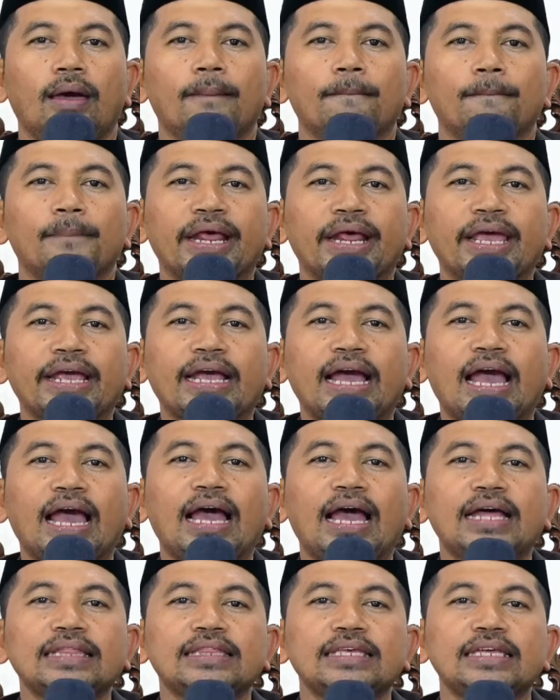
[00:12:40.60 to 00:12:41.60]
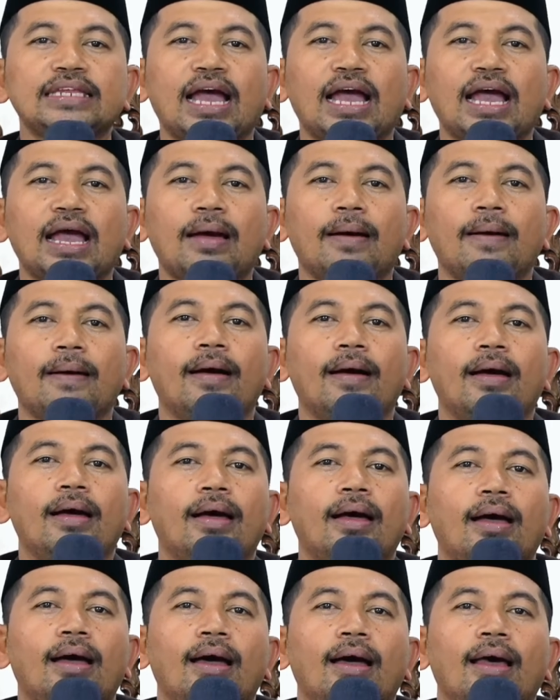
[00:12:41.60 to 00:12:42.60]
Mereka tidak
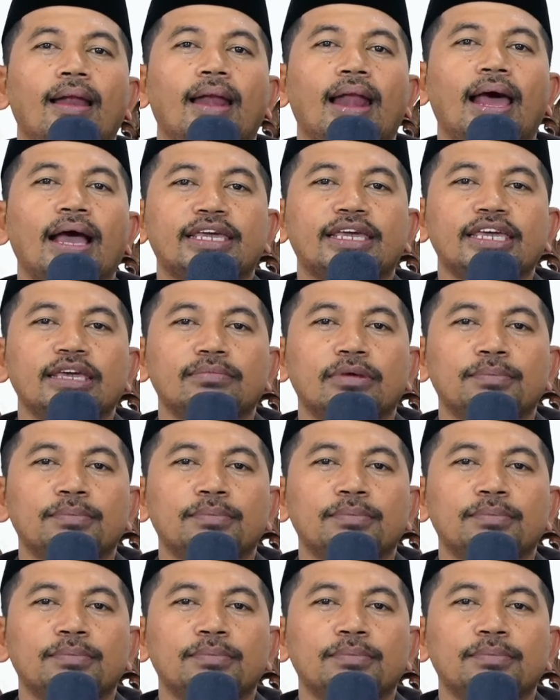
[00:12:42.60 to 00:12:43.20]
lagi